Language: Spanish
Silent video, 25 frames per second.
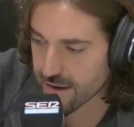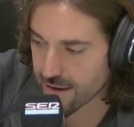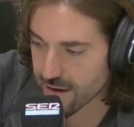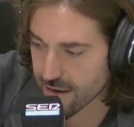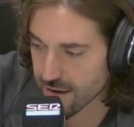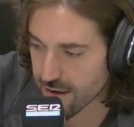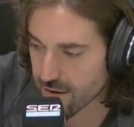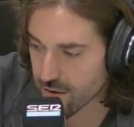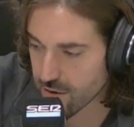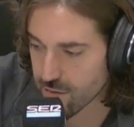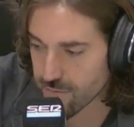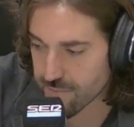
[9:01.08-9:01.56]
y
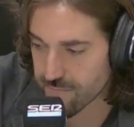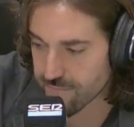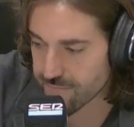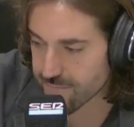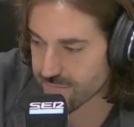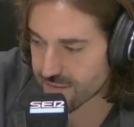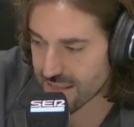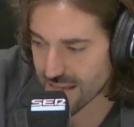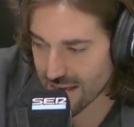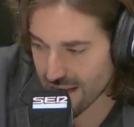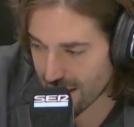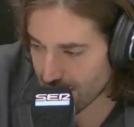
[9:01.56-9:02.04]
marinero,
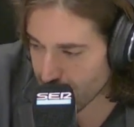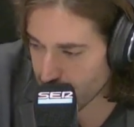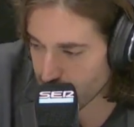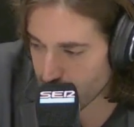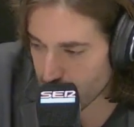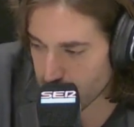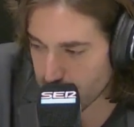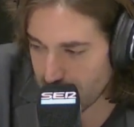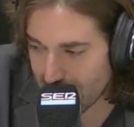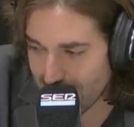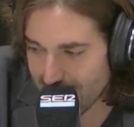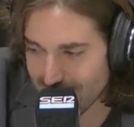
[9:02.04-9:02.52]

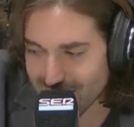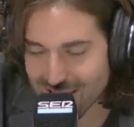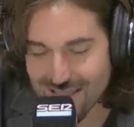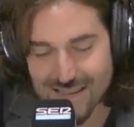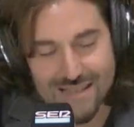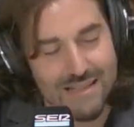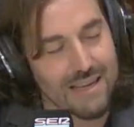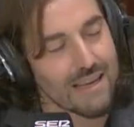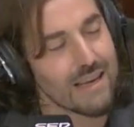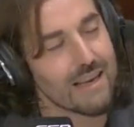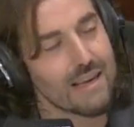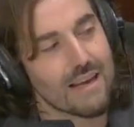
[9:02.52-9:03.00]
tirando para
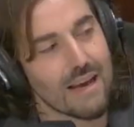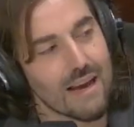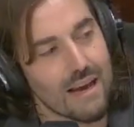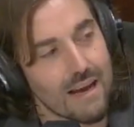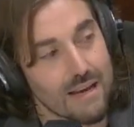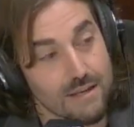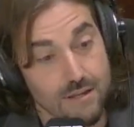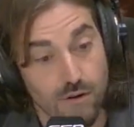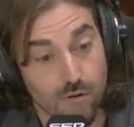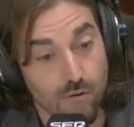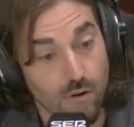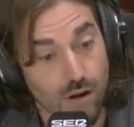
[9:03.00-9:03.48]
adelante sin
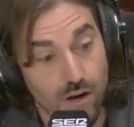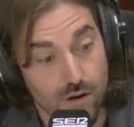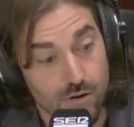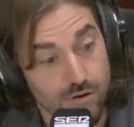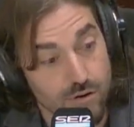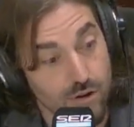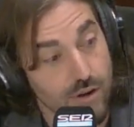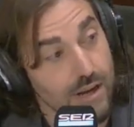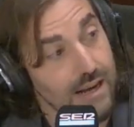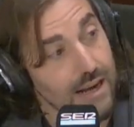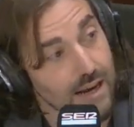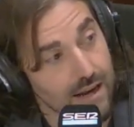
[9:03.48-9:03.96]
quejarse. Nunca
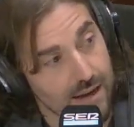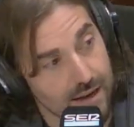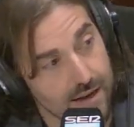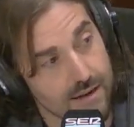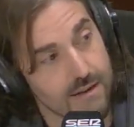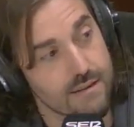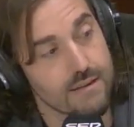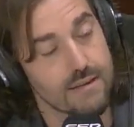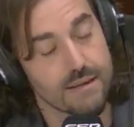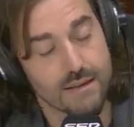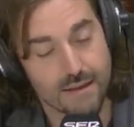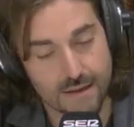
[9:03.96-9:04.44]
los oí
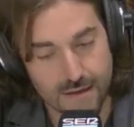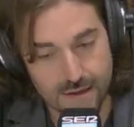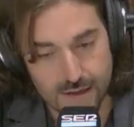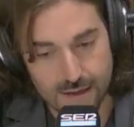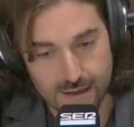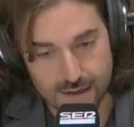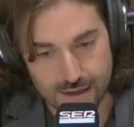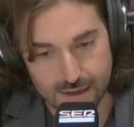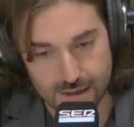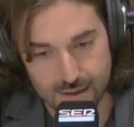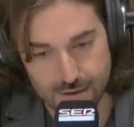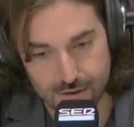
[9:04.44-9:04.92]
quejarse.
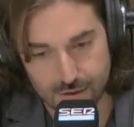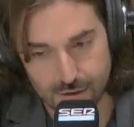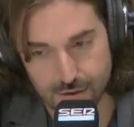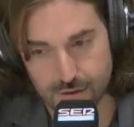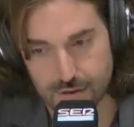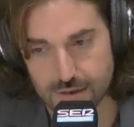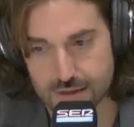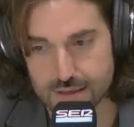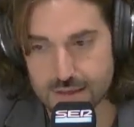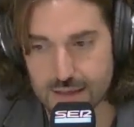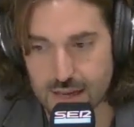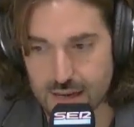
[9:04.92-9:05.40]

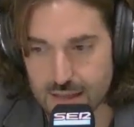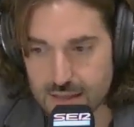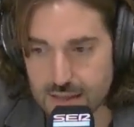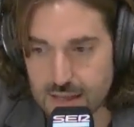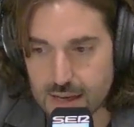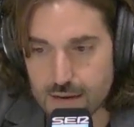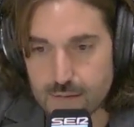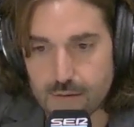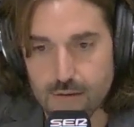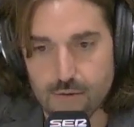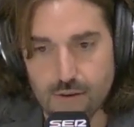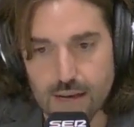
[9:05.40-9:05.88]
Entonces
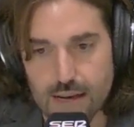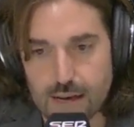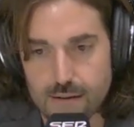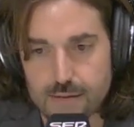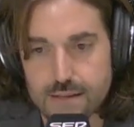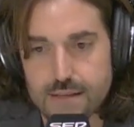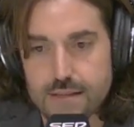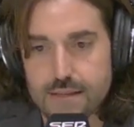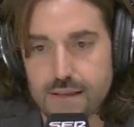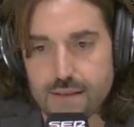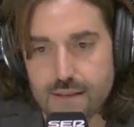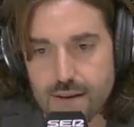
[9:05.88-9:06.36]
trataba
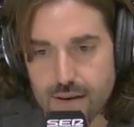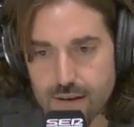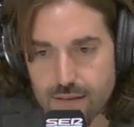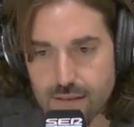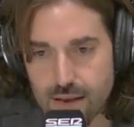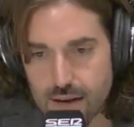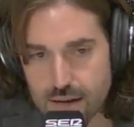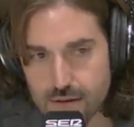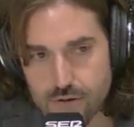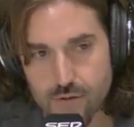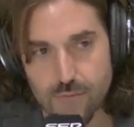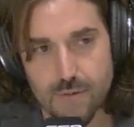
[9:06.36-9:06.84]
únicamente de
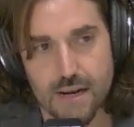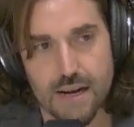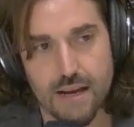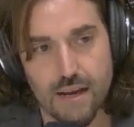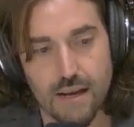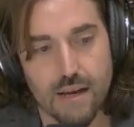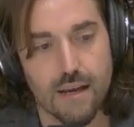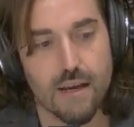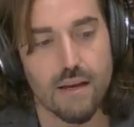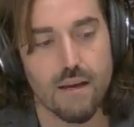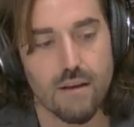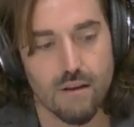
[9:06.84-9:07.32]
rendirles
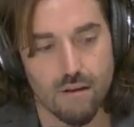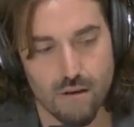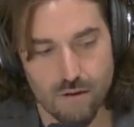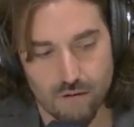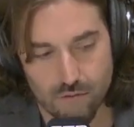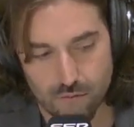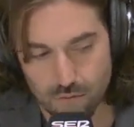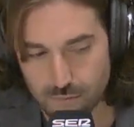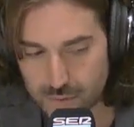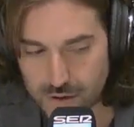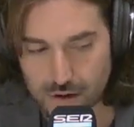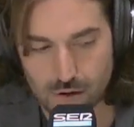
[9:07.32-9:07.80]
homenaje
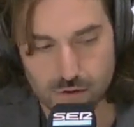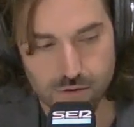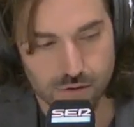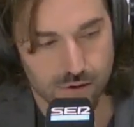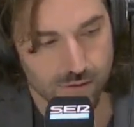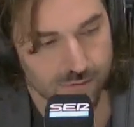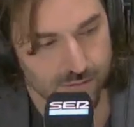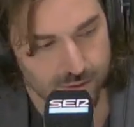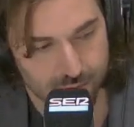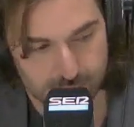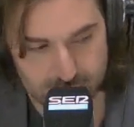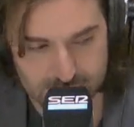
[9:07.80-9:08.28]

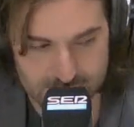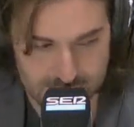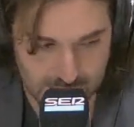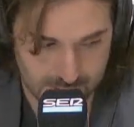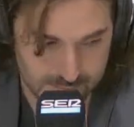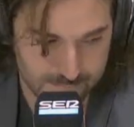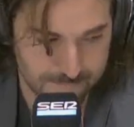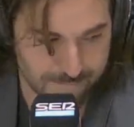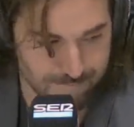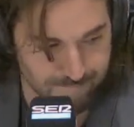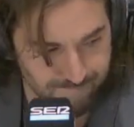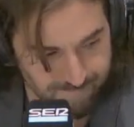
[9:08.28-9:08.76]
luminoso y
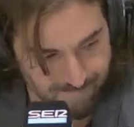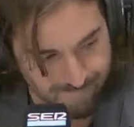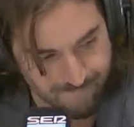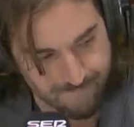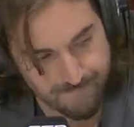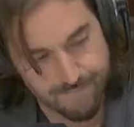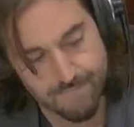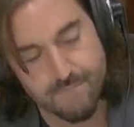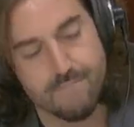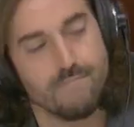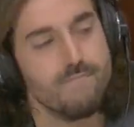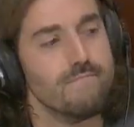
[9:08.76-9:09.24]
optimista. Y
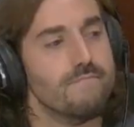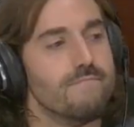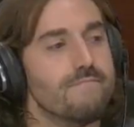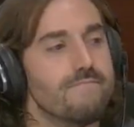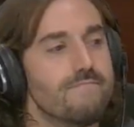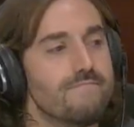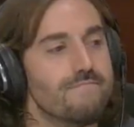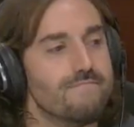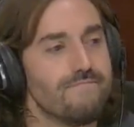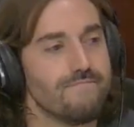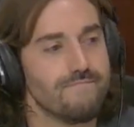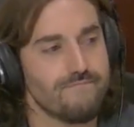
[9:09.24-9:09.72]
habrán
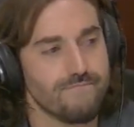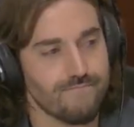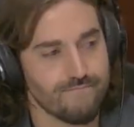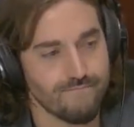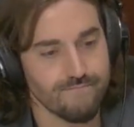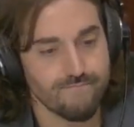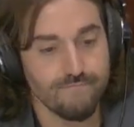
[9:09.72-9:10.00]
alucinado, claro.